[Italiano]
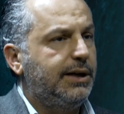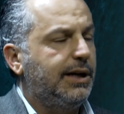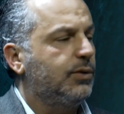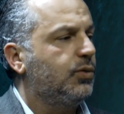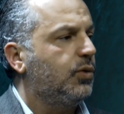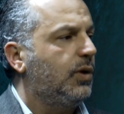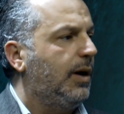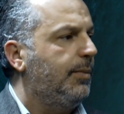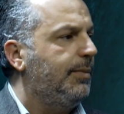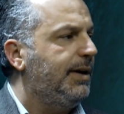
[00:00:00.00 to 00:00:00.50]

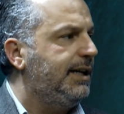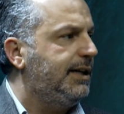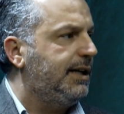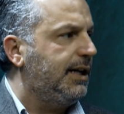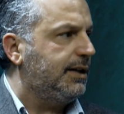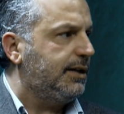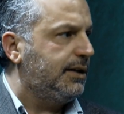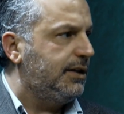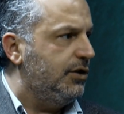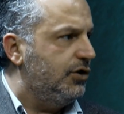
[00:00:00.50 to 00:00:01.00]
naturalmente
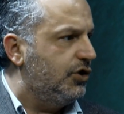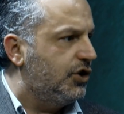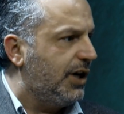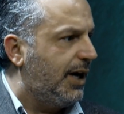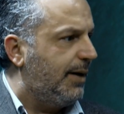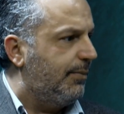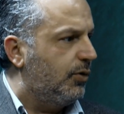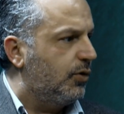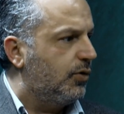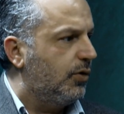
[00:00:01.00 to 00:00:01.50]

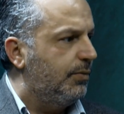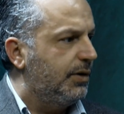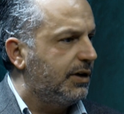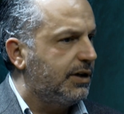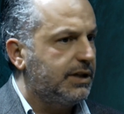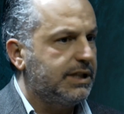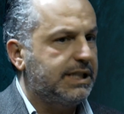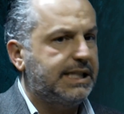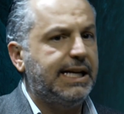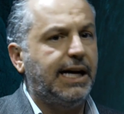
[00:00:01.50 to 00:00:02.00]
attingiamo come
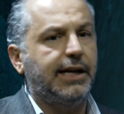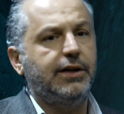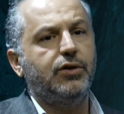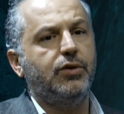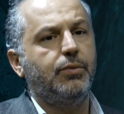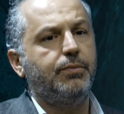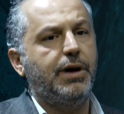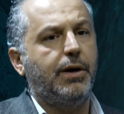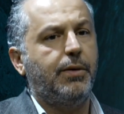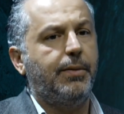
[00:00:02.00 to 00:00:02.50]
cristiani,
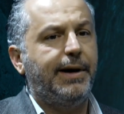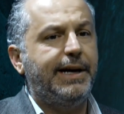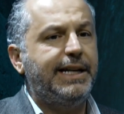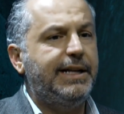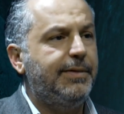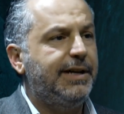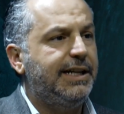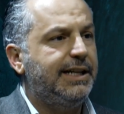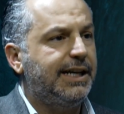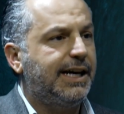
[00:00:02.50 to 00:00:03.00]
non dobbiamo mai
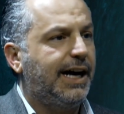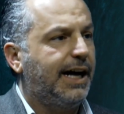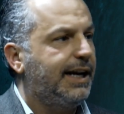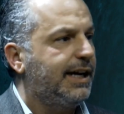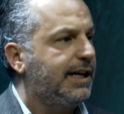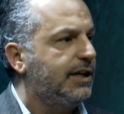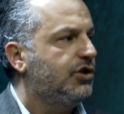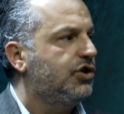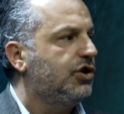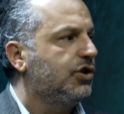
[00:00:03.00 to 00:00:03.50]

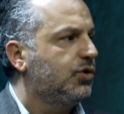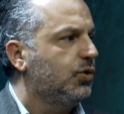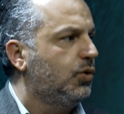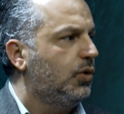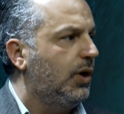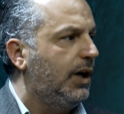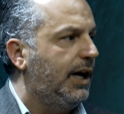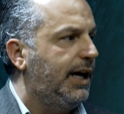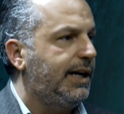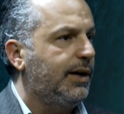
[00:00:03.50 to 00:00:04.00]
dimenticare che
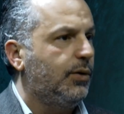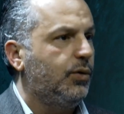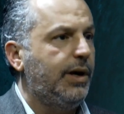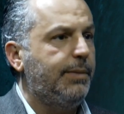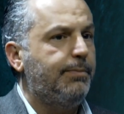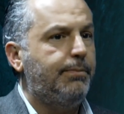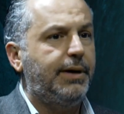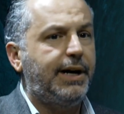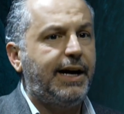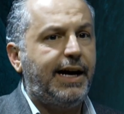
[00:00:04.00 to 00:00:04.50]
Gesù era un
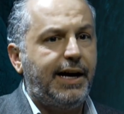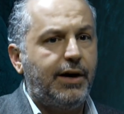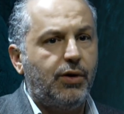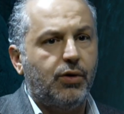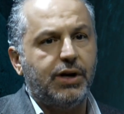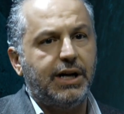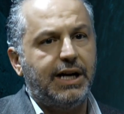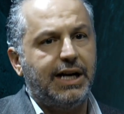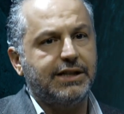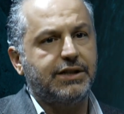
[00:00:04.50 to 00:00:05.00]

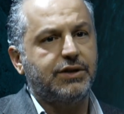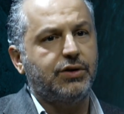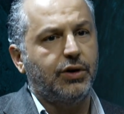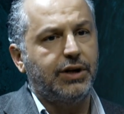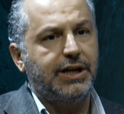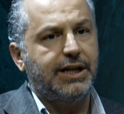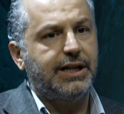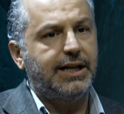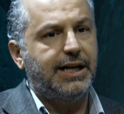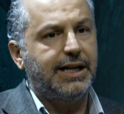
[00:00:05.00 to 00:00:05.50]
ebreo, che la
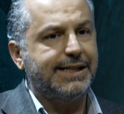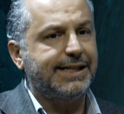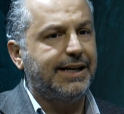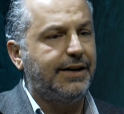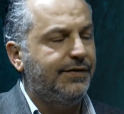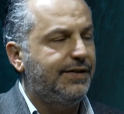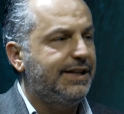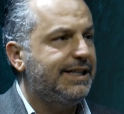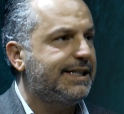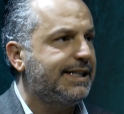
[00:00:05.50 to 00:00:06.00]
storia della
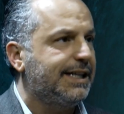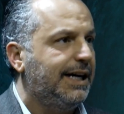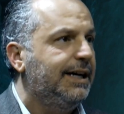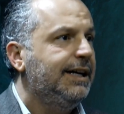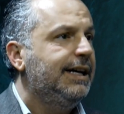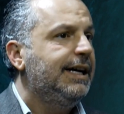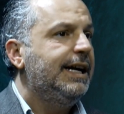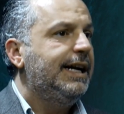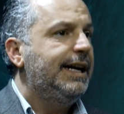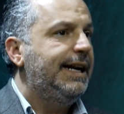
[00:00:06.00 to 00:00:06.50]
salvezza
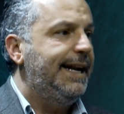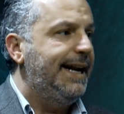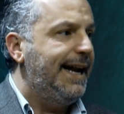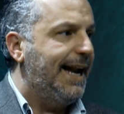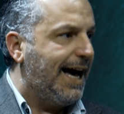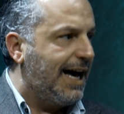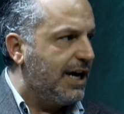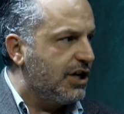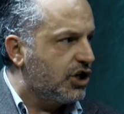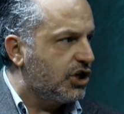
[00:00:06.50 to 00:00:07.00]

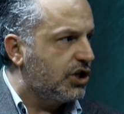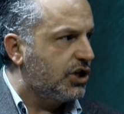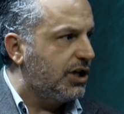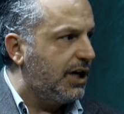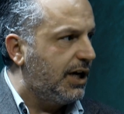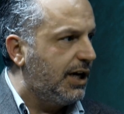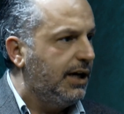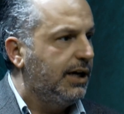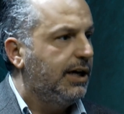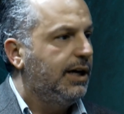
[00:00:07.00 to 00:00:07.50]

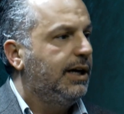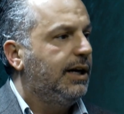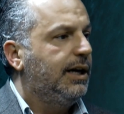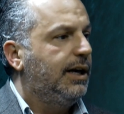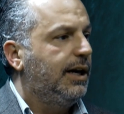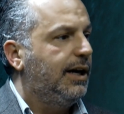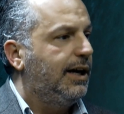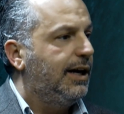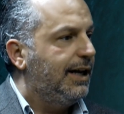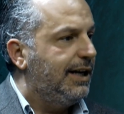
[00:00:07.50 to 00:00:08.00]
nasce
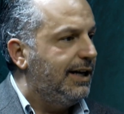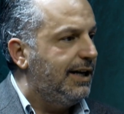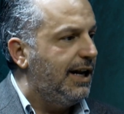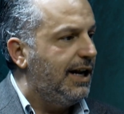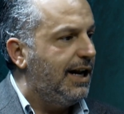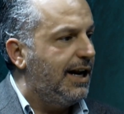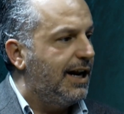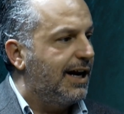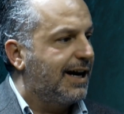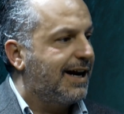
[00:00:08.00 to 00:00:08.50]
eh,
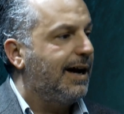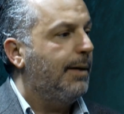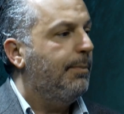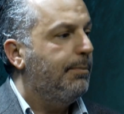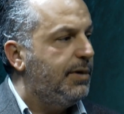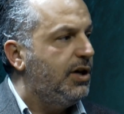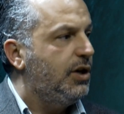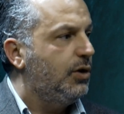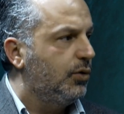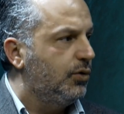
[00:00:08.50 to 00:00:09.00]
nel
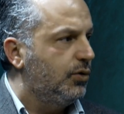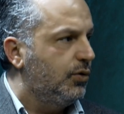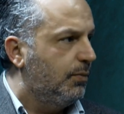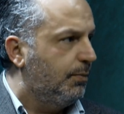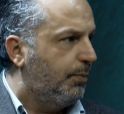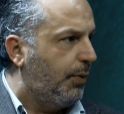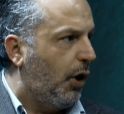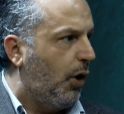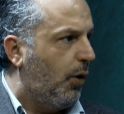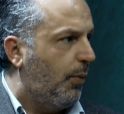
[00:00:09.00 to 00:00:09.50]
cammino di
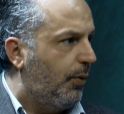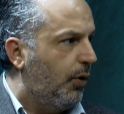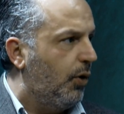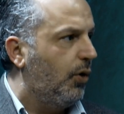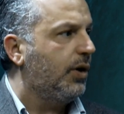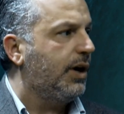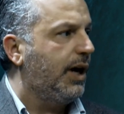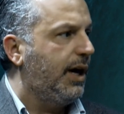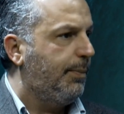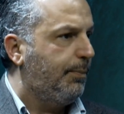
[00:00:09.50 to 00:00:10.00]
un
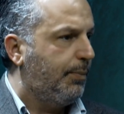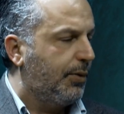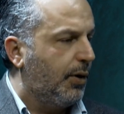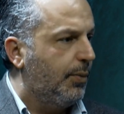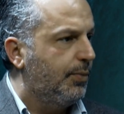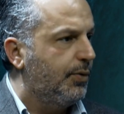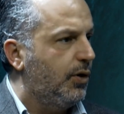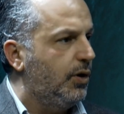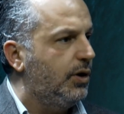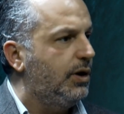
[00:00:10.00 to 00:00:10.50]
popolo che è
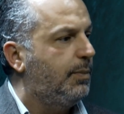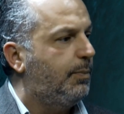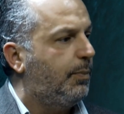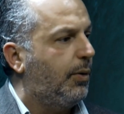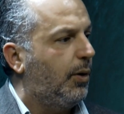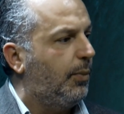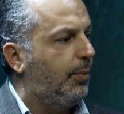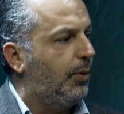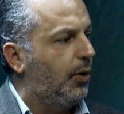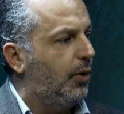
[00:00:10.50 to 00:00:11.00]
proprio il
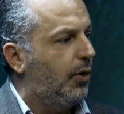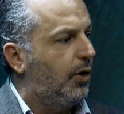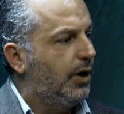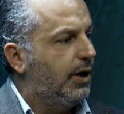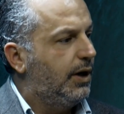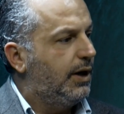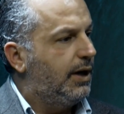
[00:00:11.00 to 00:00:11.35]
popolo